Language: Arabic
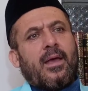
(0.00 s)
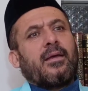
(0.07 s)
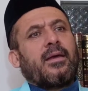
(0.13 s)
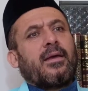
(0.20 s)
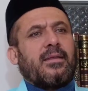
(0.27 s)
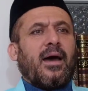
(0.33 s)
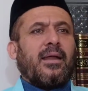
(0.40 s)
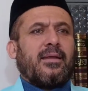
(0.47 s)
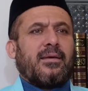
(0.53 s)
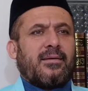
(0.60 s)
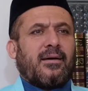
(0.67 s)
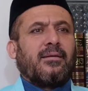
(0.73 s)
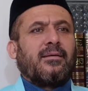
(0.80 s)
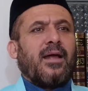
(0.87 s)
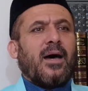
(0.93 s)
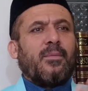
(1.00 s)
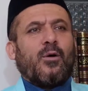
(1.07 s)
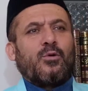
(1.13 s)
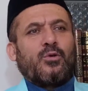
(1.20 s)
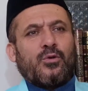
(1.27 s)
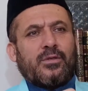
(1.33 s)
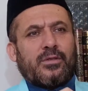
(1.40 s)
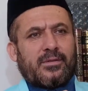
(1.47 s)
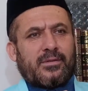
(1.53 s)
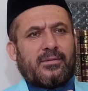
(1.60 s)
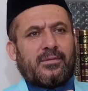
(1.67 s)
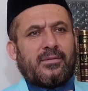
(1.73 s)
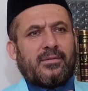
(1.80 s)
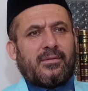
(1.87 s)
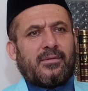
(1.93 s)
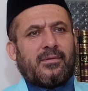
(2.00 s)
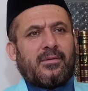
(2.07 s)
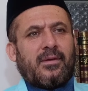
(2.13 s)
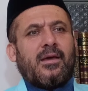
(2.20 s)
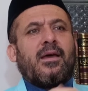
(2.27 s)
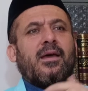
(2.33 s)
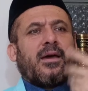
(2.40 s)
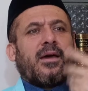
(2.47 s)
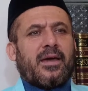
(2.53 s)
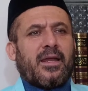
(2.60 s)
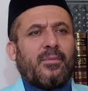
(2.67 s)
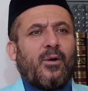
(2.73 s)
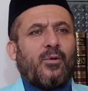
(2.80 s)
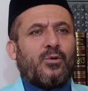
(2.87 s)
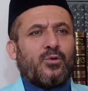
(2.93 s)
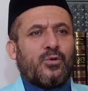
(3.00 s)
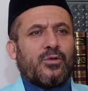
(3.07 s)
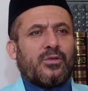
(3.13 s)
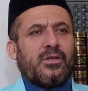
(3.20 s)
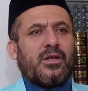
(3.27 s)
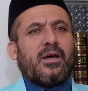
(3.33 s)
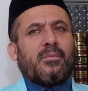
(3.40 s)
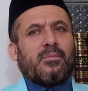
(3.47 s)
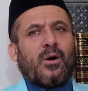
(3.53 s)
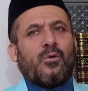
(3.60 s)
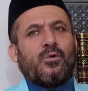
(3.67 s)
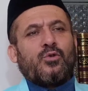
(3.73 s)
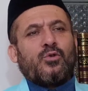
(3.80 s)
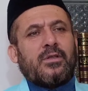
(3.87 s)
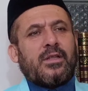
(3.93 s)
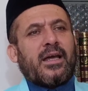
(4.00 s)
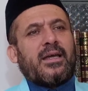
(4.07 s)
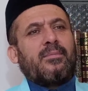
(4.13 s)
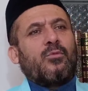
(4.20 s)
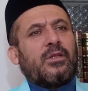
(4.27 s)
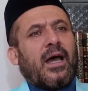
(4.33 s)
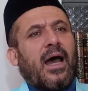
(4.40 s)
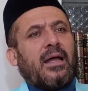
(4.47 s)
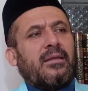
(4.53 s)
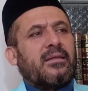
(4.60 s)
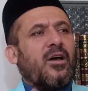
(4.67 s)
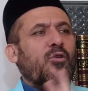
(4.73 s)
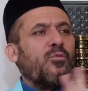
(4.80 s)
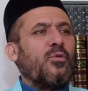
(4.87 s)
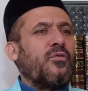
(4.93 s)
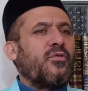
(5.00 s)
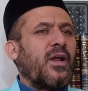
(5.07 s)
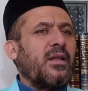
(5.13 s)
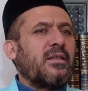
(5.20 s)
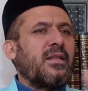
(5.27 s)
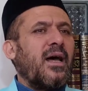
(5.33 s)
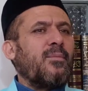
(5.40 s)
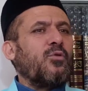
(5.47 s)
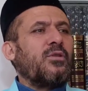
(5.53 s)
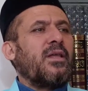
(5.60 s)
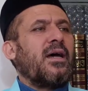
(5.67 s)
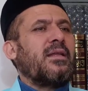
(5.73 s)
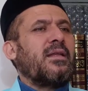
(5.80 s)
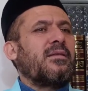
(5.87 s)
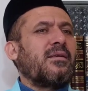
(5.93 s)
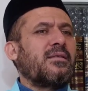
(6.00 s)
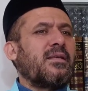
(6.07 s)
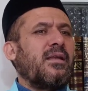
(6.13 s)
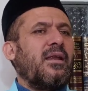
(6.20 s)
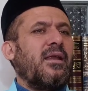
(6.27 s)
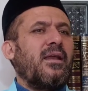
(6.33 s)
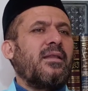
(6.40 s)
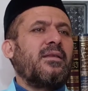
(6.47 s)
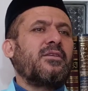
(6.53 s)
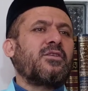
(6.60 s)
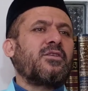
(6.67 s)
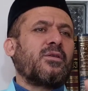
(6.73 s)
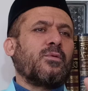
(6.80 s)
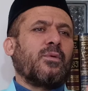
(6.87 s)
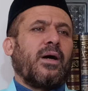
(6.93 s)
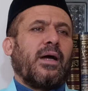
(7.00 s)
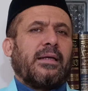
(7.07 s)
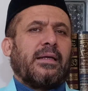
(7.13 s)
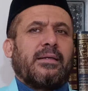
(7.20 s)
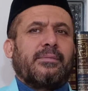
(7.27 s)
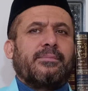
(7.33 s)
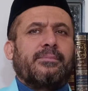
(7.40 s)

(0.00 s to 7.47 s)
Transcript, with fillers: كذلك الله موجود غير موجود موجود لكن متعدد أو مفرد لابد أن نصل إلى نتيجة واحدة